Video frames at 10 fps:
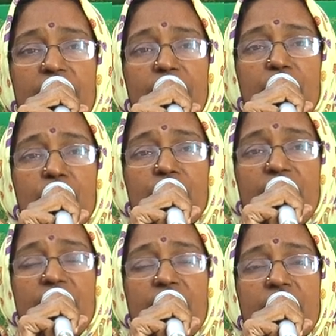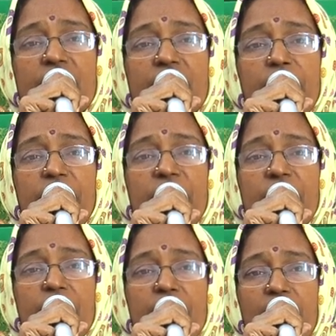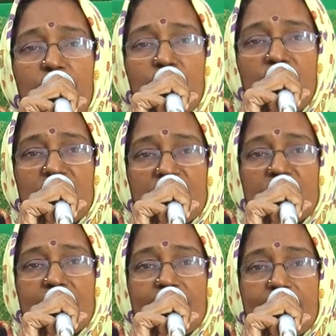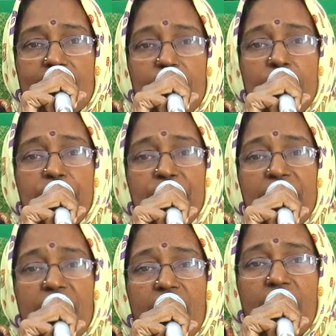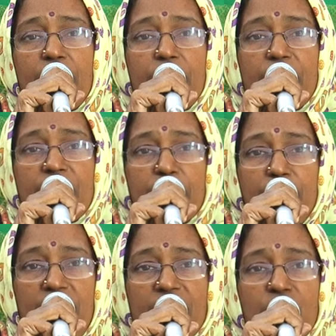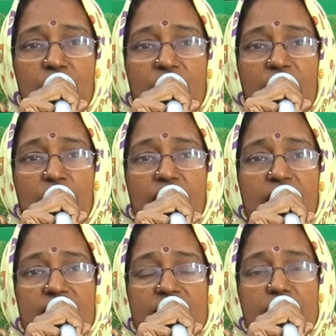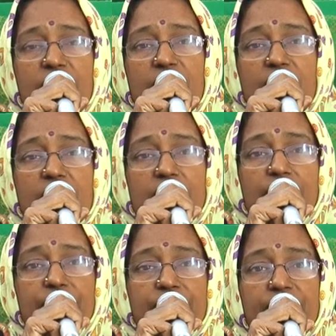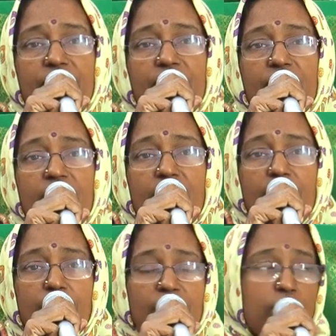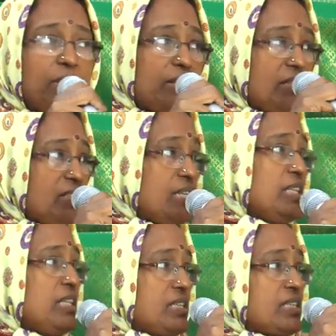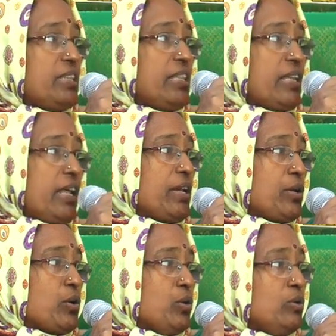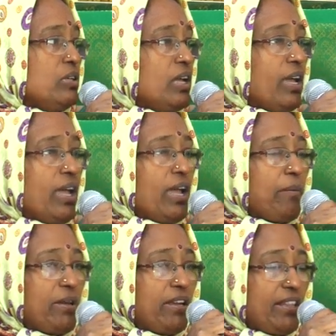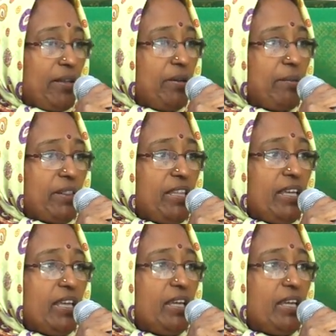மெய் வழி ஒரு வழிகேடு அப்படிங்கிற மாதிரிலாம் போட்டு வச்சுருக்குறாங்க இப்போ அது பார்த்தோன்னே நமக்கு கஷ்டமாக இருக்குது இப்போ நாம் அதெல்லாம் சேர்ந்து அந்த சந்ததியாக இருக்கிறோம் இப்போ இதை பற்றி